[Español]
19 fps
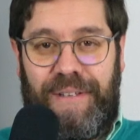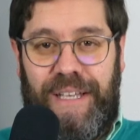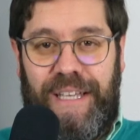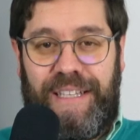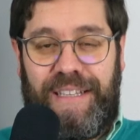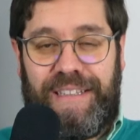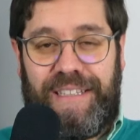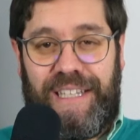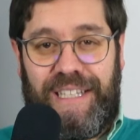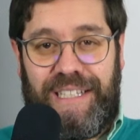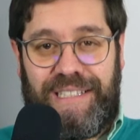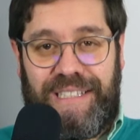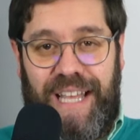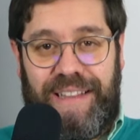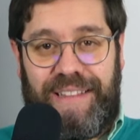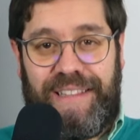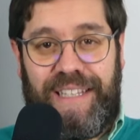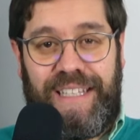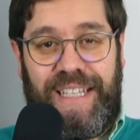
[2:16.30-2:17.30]

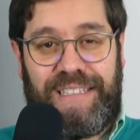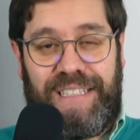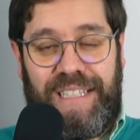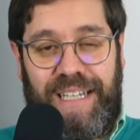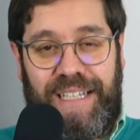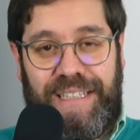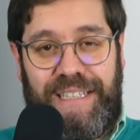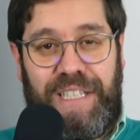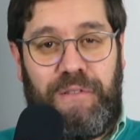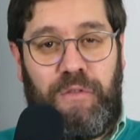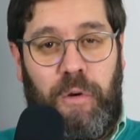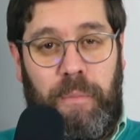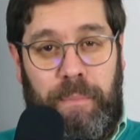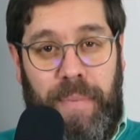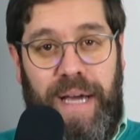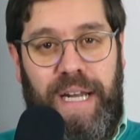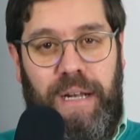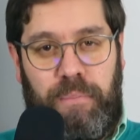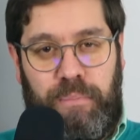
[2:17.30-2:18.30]
interesante y atractivo
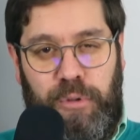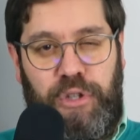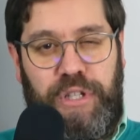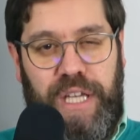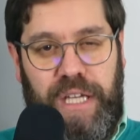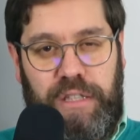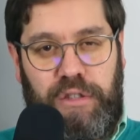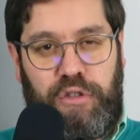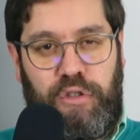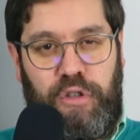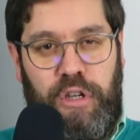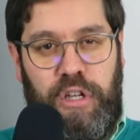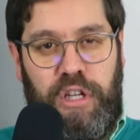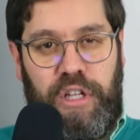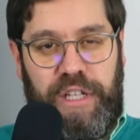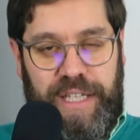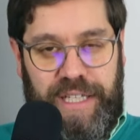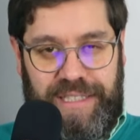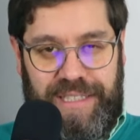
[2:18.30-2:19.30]
para el proyecto
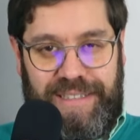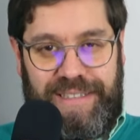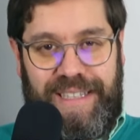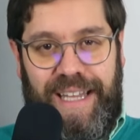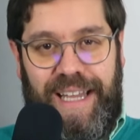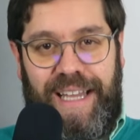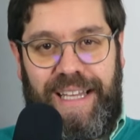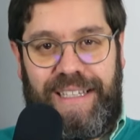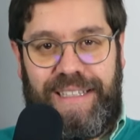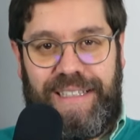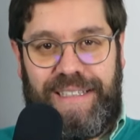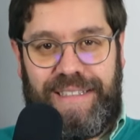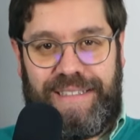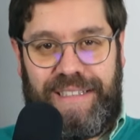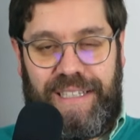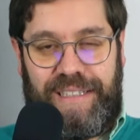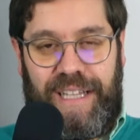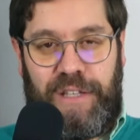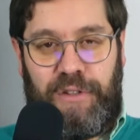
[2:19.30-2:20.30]
que se está
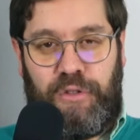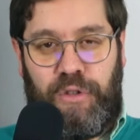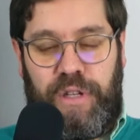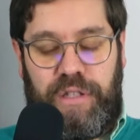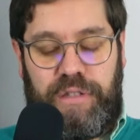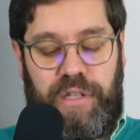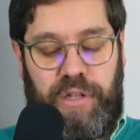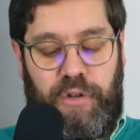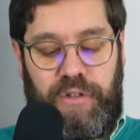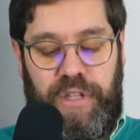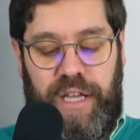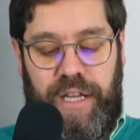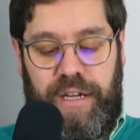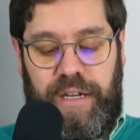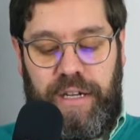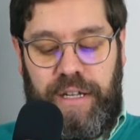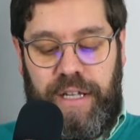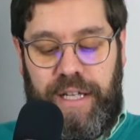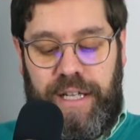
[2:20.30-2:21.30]
tratando de
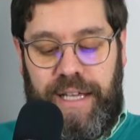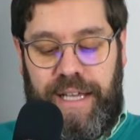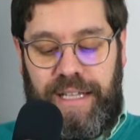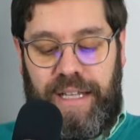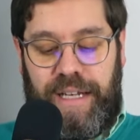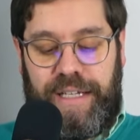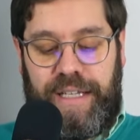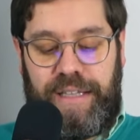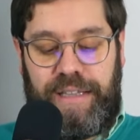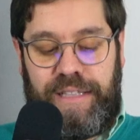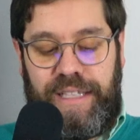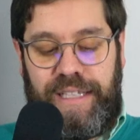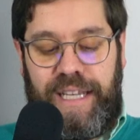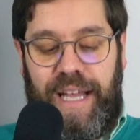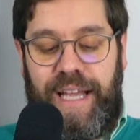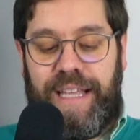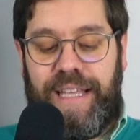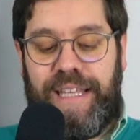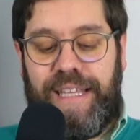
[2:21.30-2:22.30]
desarrollar en la
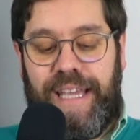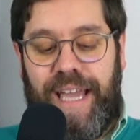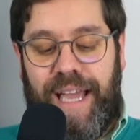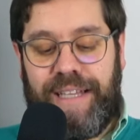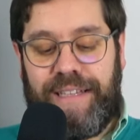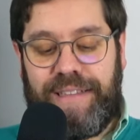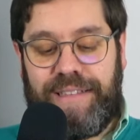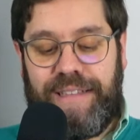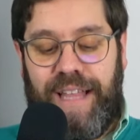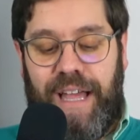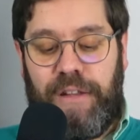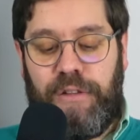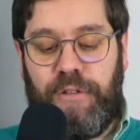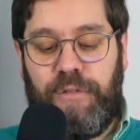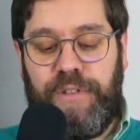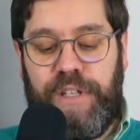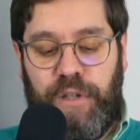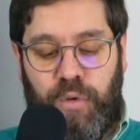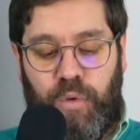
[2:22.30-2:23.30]
Argentina y ha
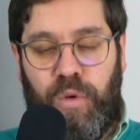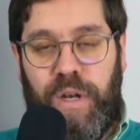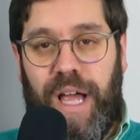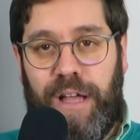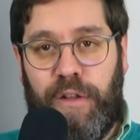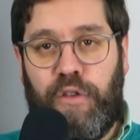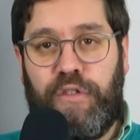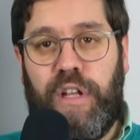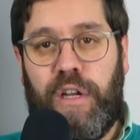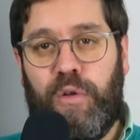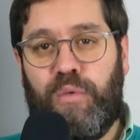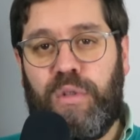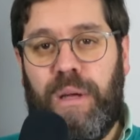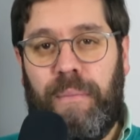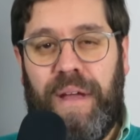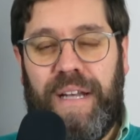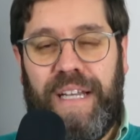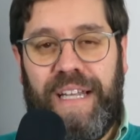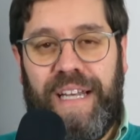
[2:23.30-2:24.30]
estado vinculado de alguna
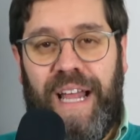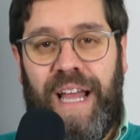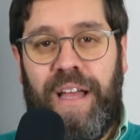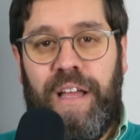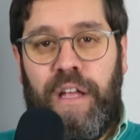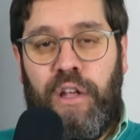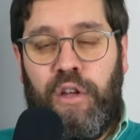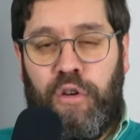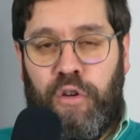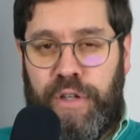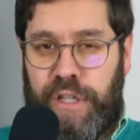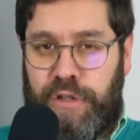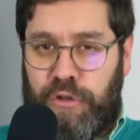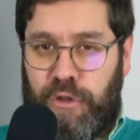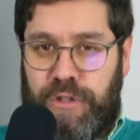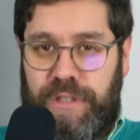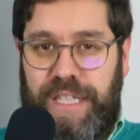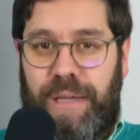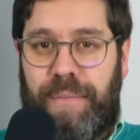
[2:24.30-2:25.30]
manera con
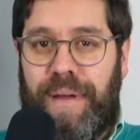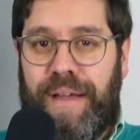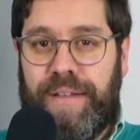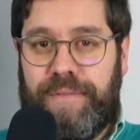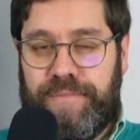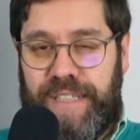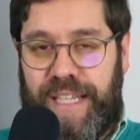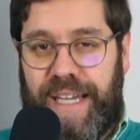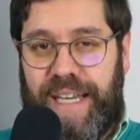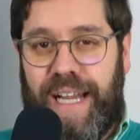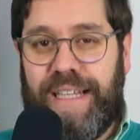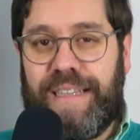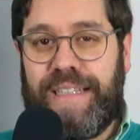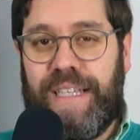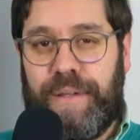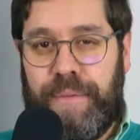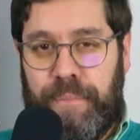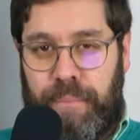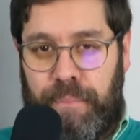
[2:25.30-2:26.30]
estos temas de
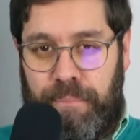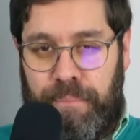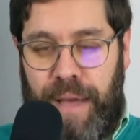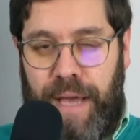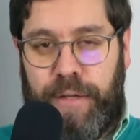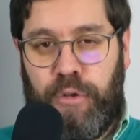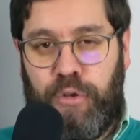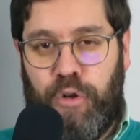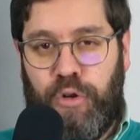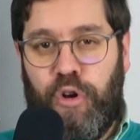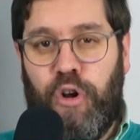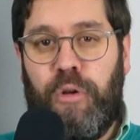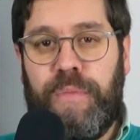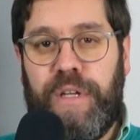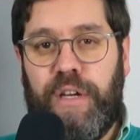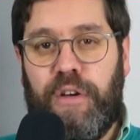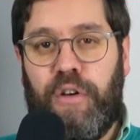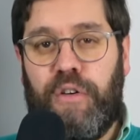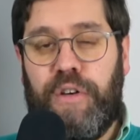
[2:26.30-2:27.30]
carácter
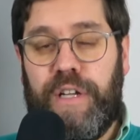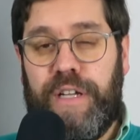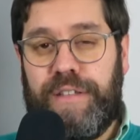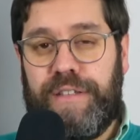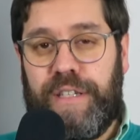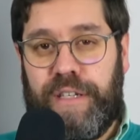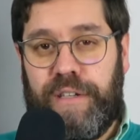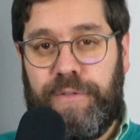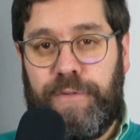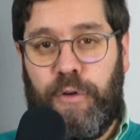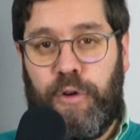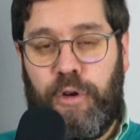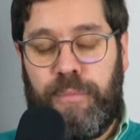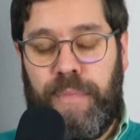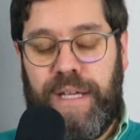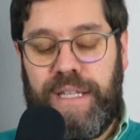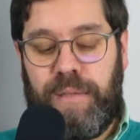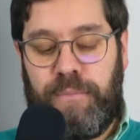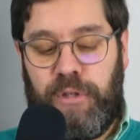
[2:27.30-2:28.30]
macroeconómico, de
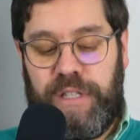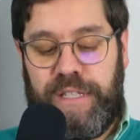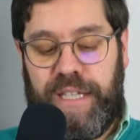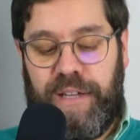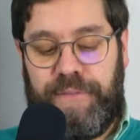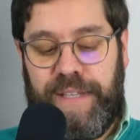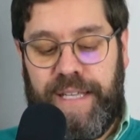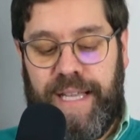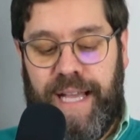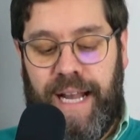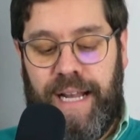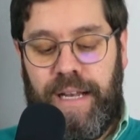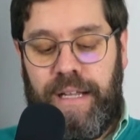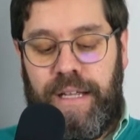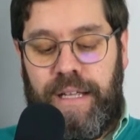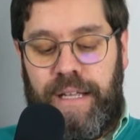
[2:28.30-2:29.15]
reforma y de política fiscal.